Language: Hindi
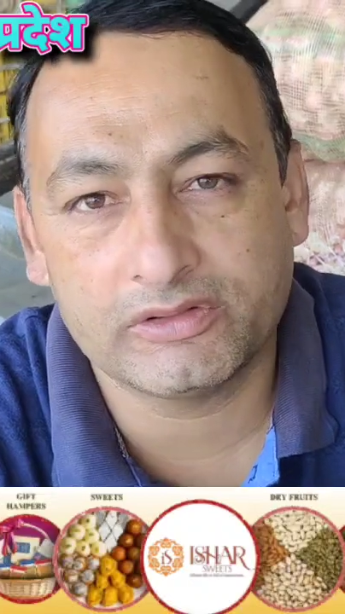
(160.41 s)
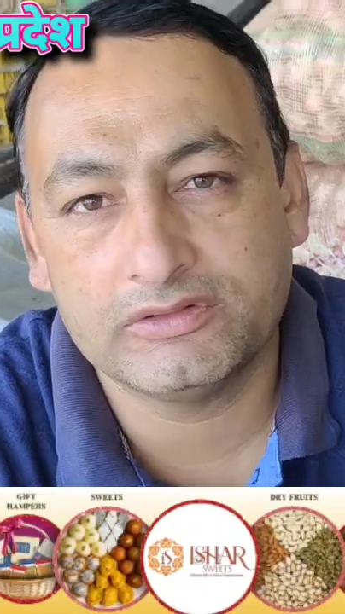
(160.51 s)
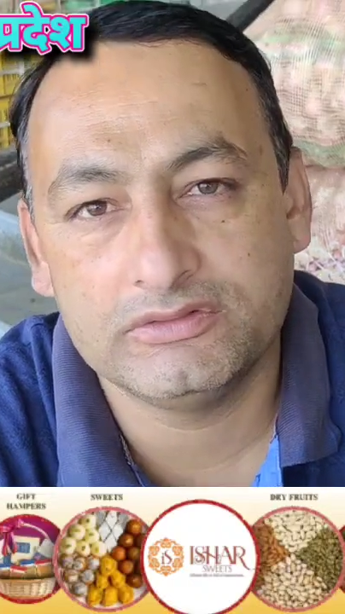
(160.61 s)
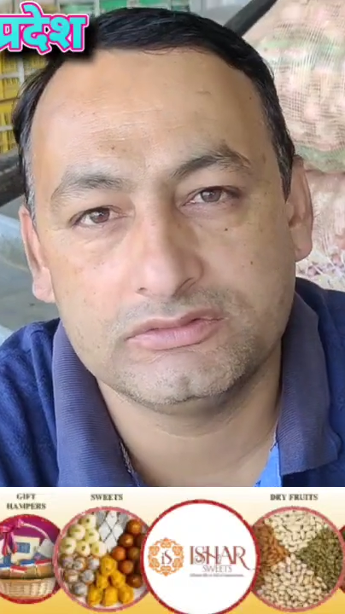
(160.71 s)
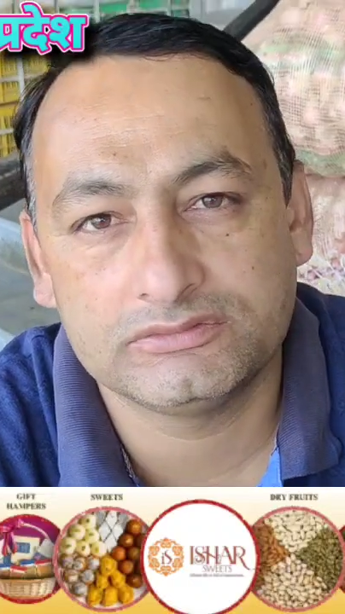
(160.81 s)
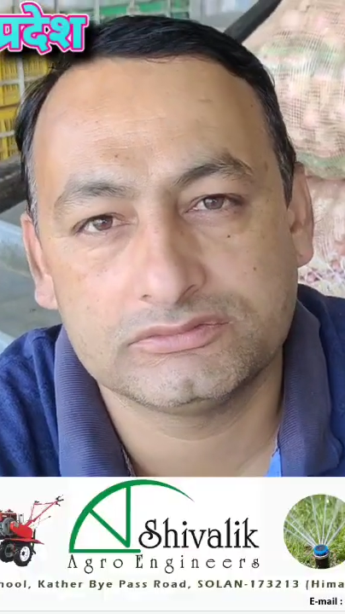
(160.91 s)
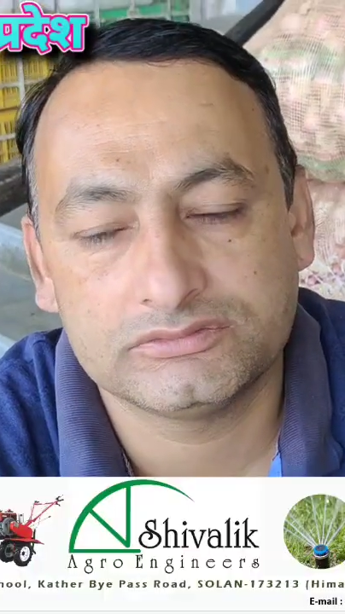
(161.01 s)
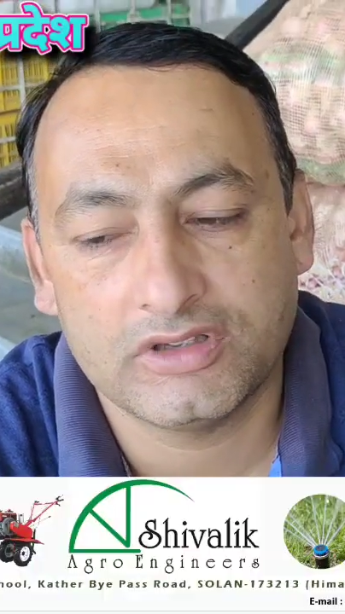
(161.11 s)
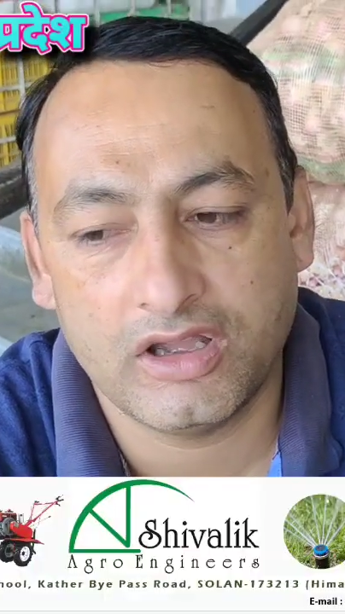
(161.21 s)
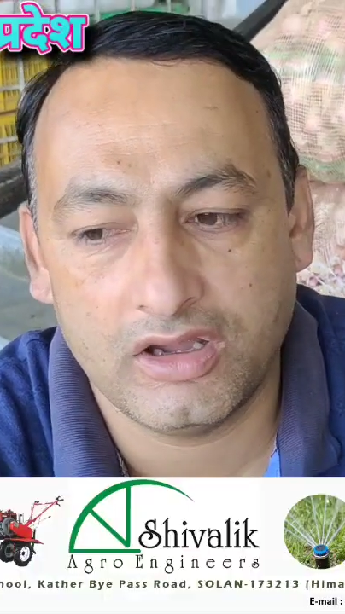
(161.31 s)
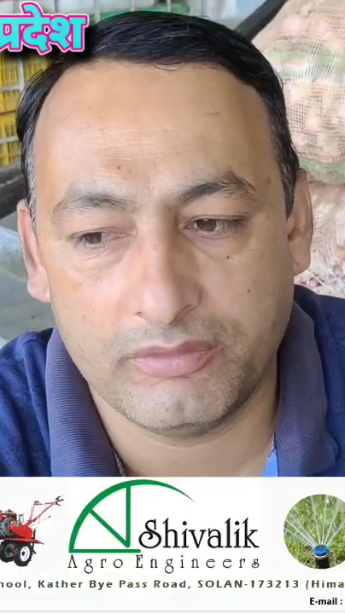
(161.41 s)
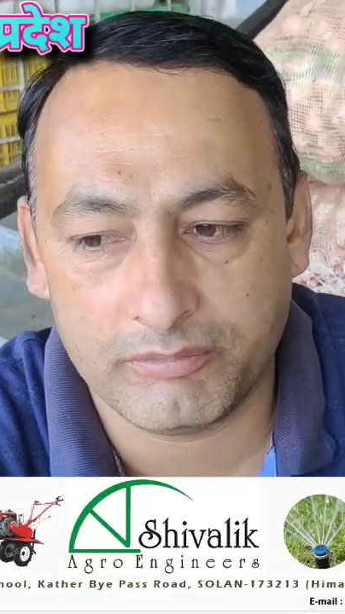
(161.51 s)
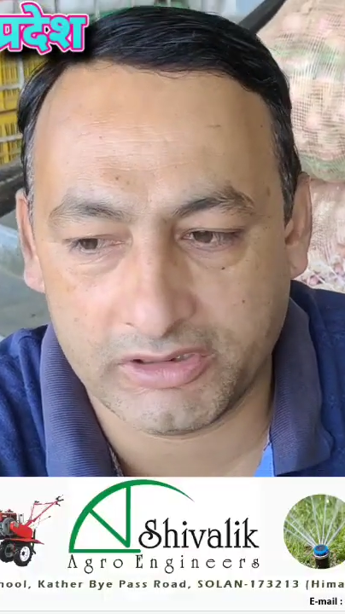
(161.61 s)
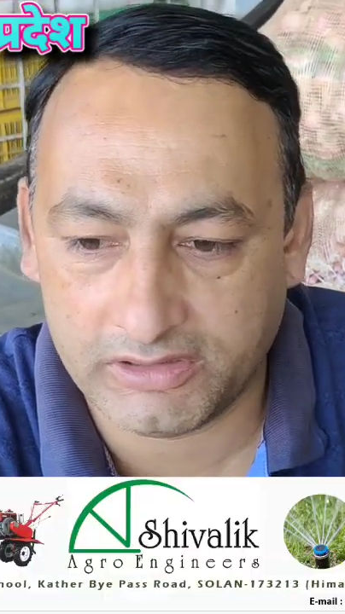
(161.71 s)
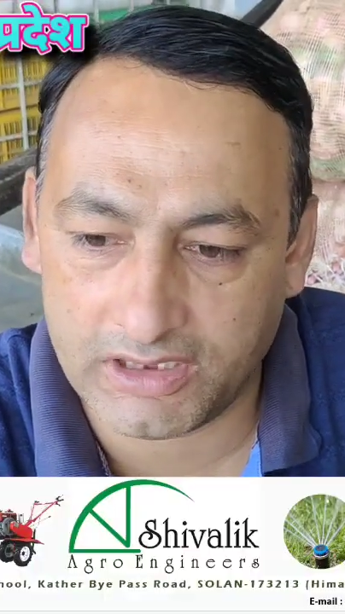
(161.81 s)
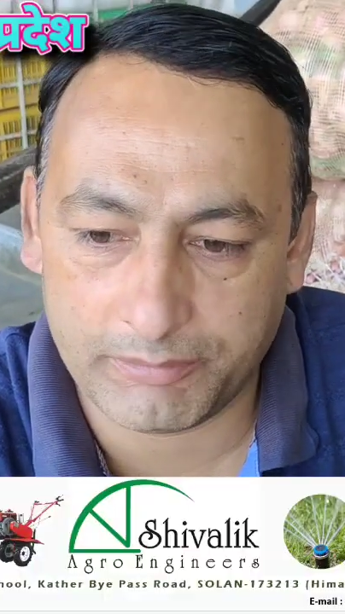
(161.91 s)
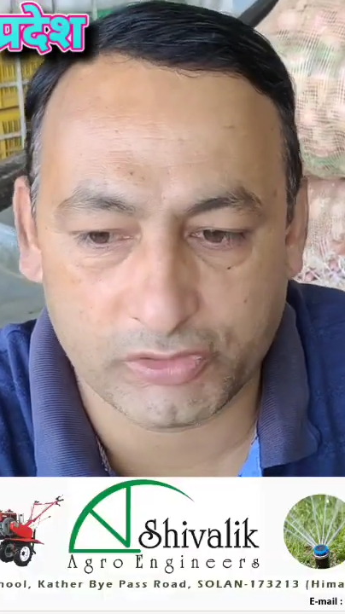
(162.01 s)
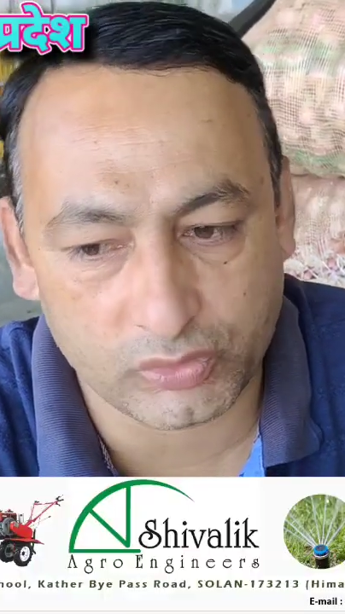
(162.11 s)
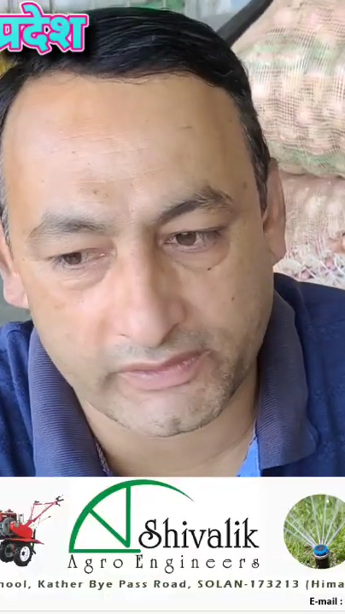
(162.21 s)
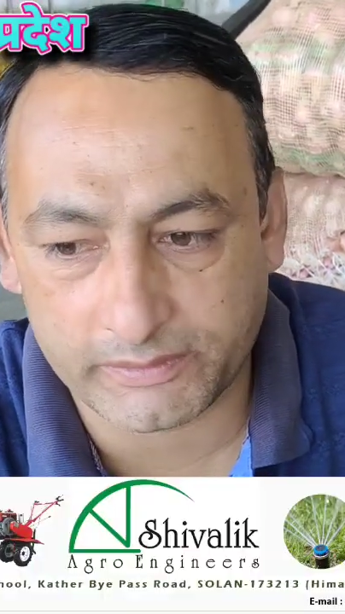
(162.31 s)
किलो मेथी
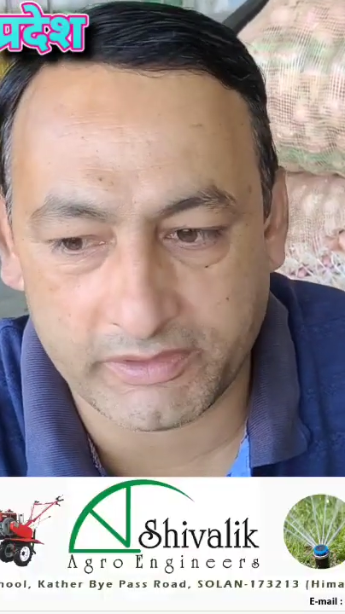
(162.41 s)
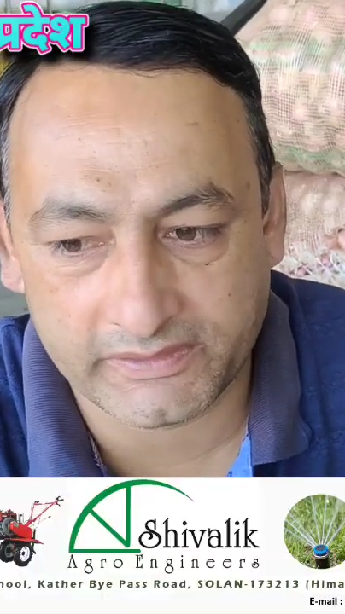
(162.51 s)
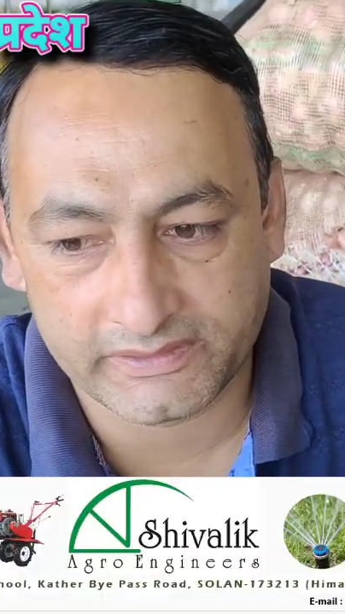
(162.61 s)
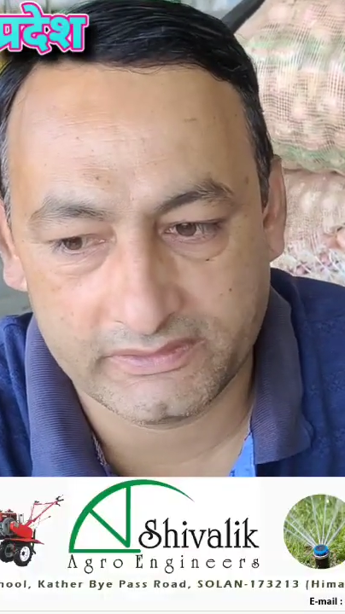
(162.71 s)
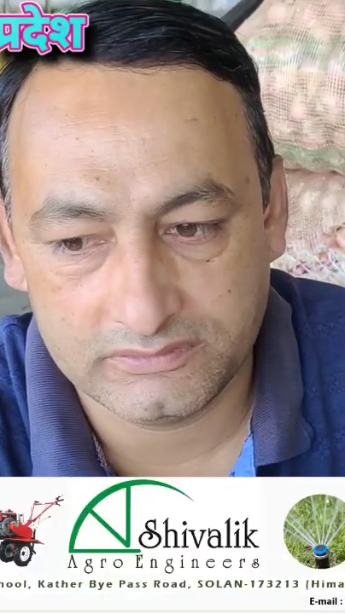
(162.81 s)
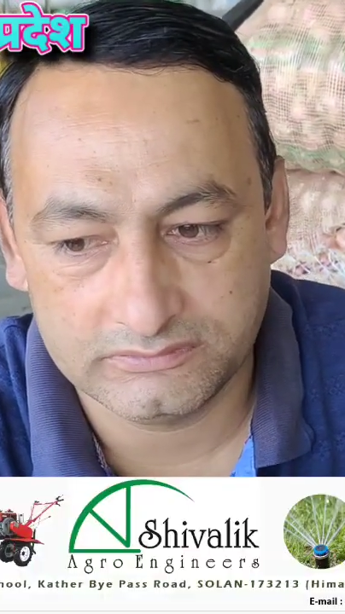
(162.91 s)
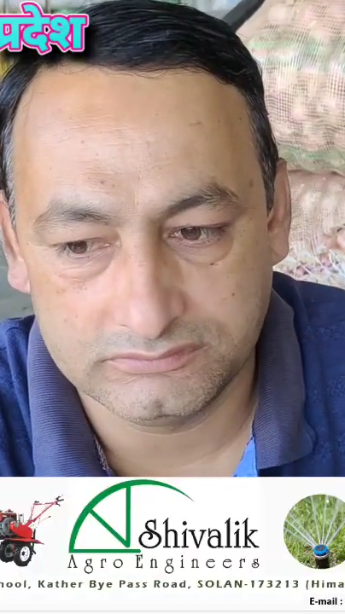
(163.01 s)
आपकी सोलह से बीस